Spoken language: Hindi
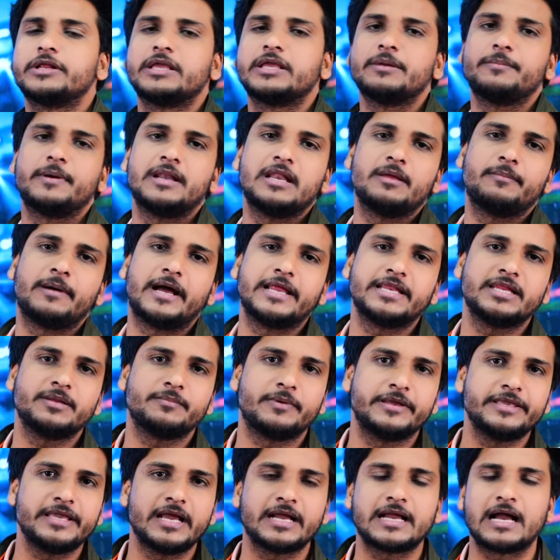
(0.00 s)
की बल्लेबाजी
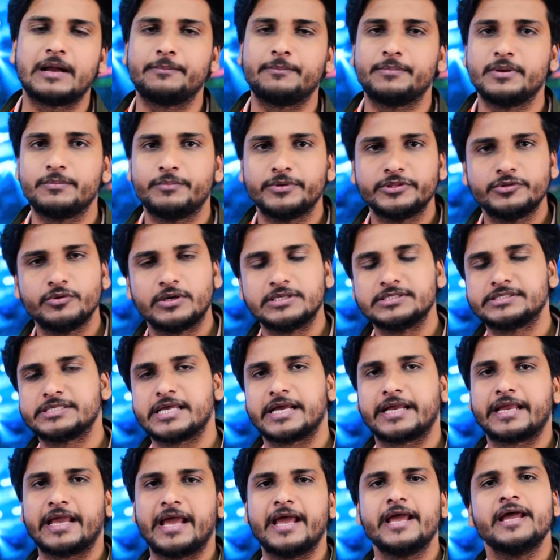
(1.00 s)
भैया काफी
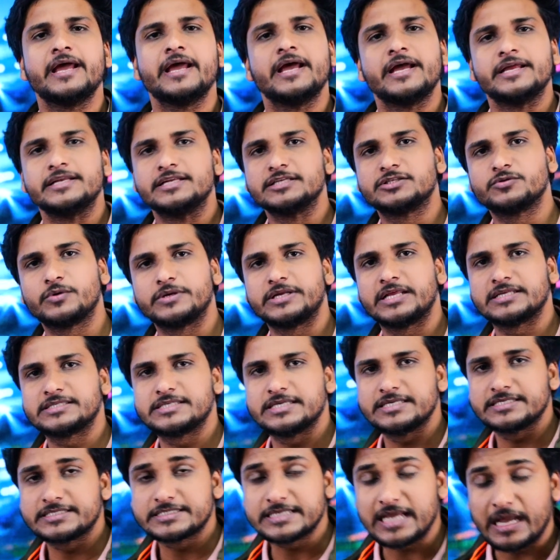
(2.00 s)
विध्वंसक है जिस वजह
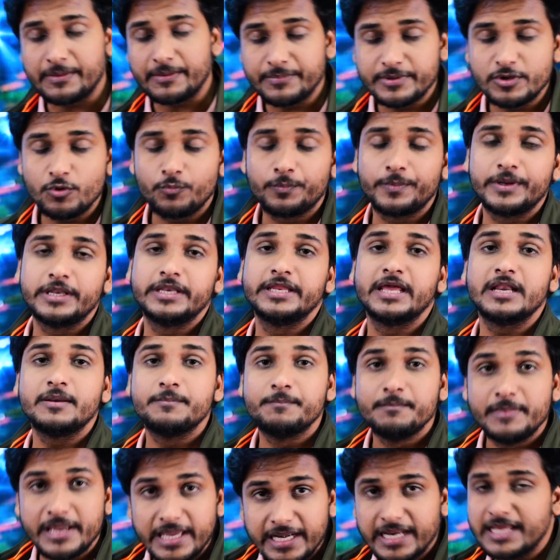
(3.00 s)
से इसका भी ओपिनियन
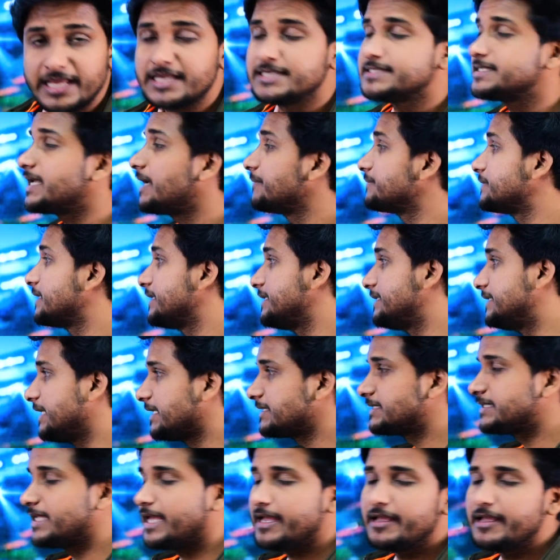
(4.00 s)
मेरे हिसाब से
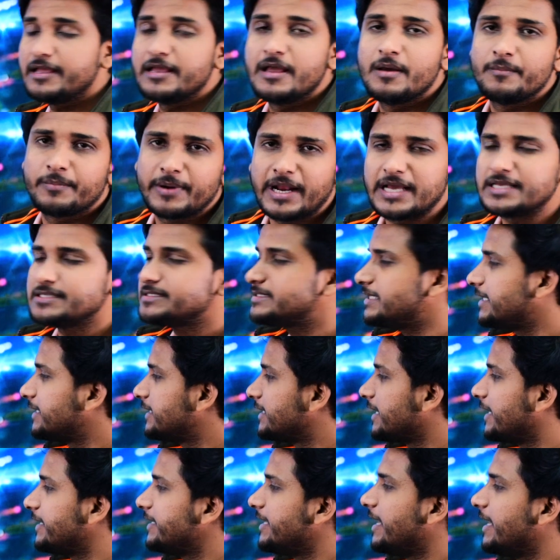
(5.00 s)
यस है प्राइस सेट
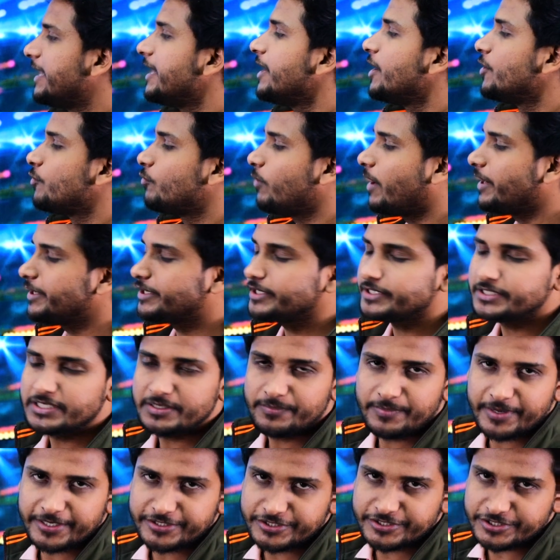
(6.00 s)
करिए
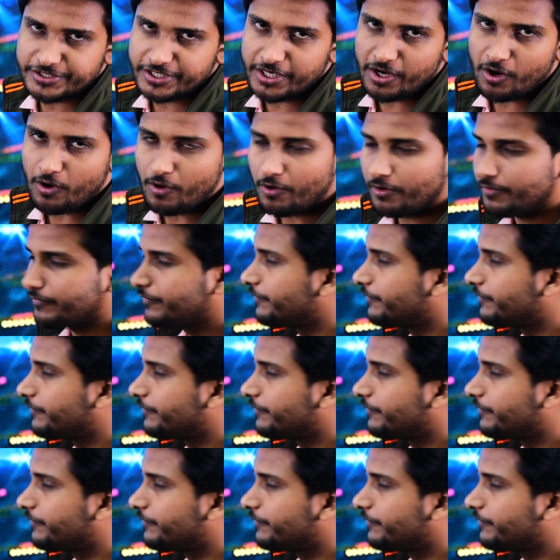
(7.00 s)
क्वांटिटी बेचिए और